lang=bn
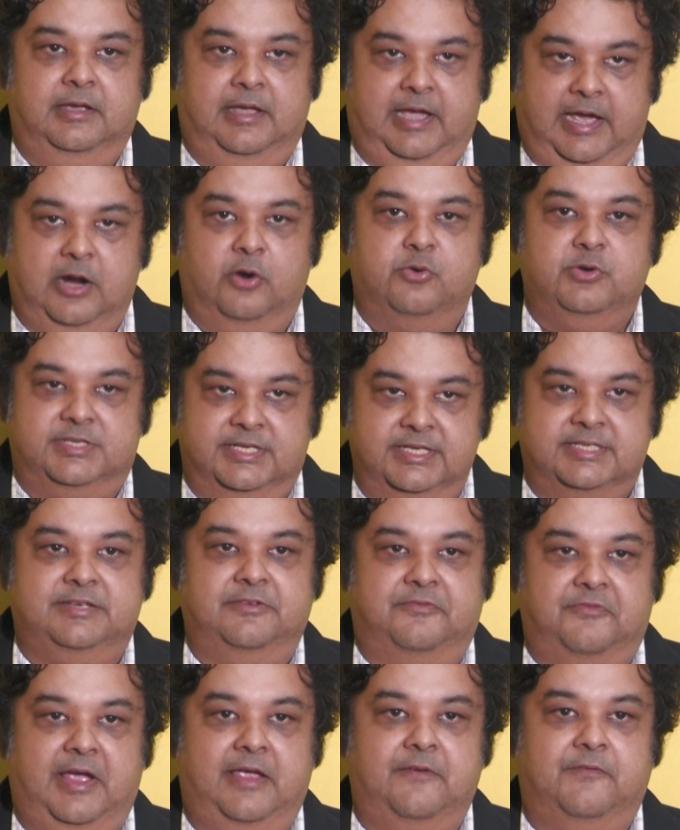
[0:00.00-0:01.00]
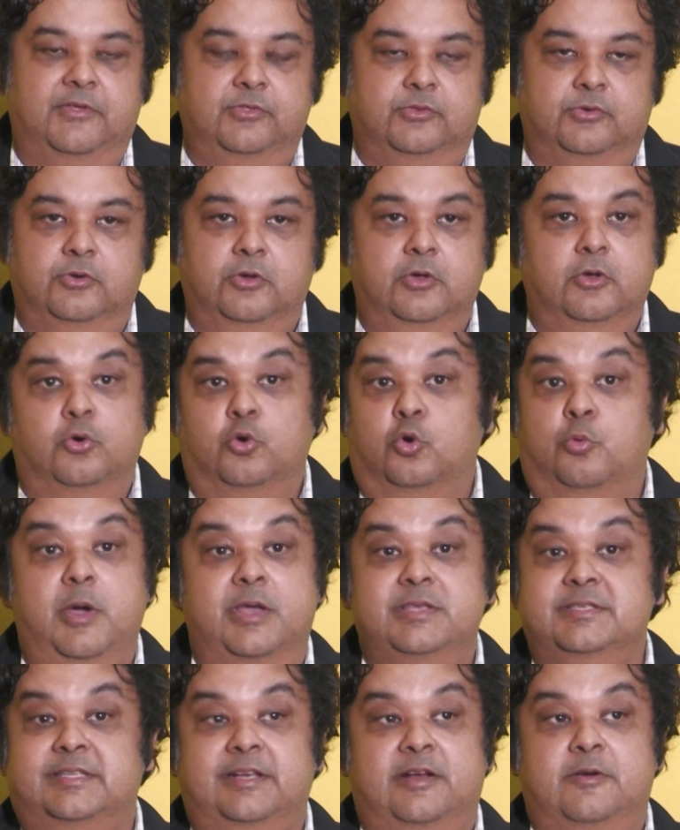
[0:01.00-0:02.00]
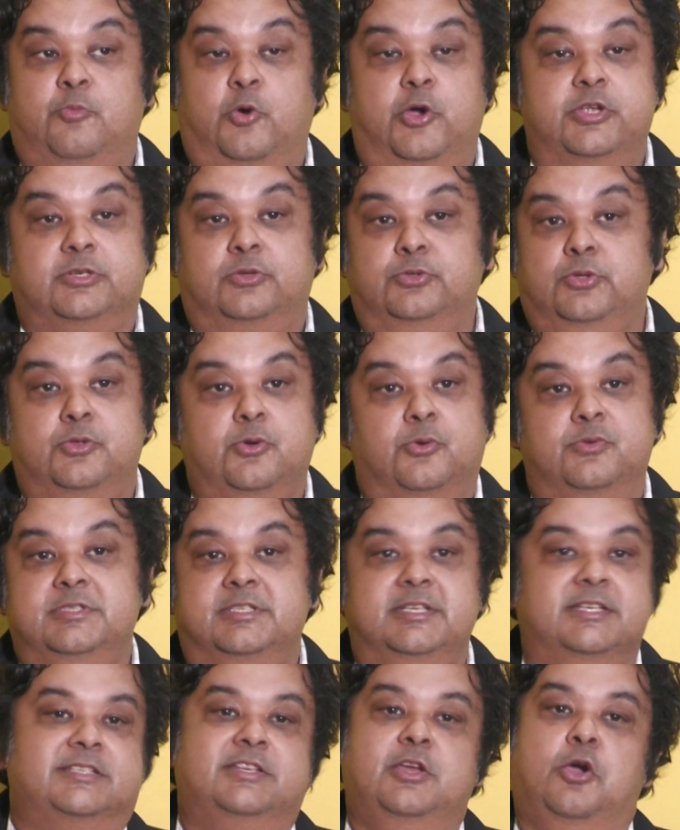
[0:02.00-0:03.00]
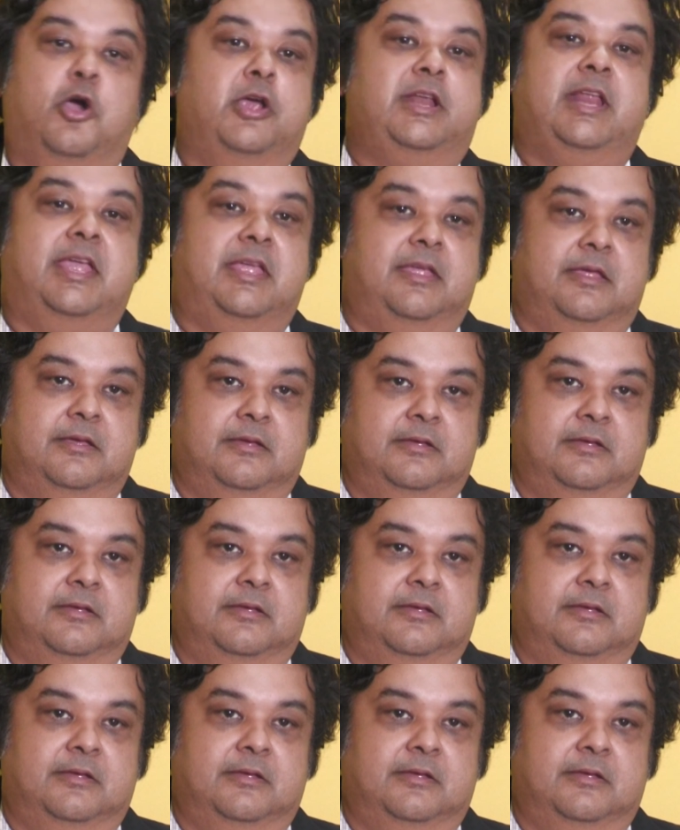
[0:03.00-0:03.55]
অ্যারাউন্ড সিক্সটি ফাইভ কিন্তু হুমায়ুন স্যারের বয়স কিন্তু তখন সিক্সটি হয় নাই